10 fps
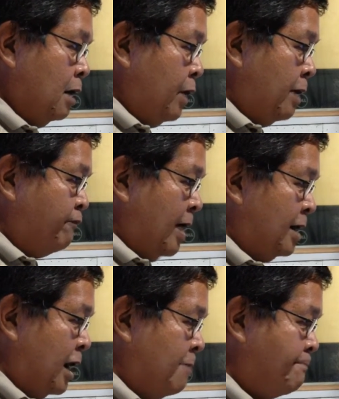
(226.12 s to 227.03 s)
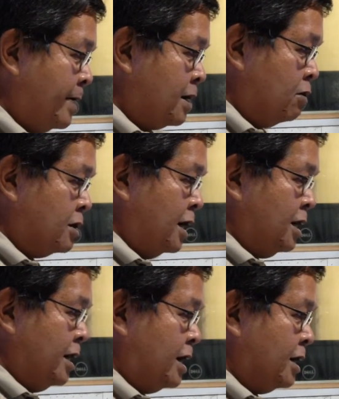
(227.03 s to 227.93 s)
if an emperor
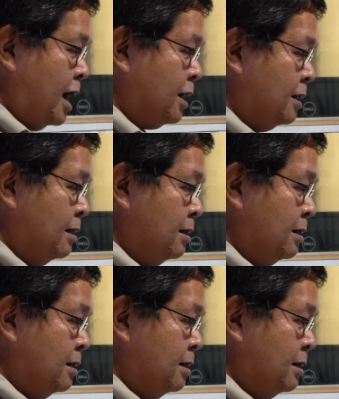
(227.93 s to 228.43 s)
declare that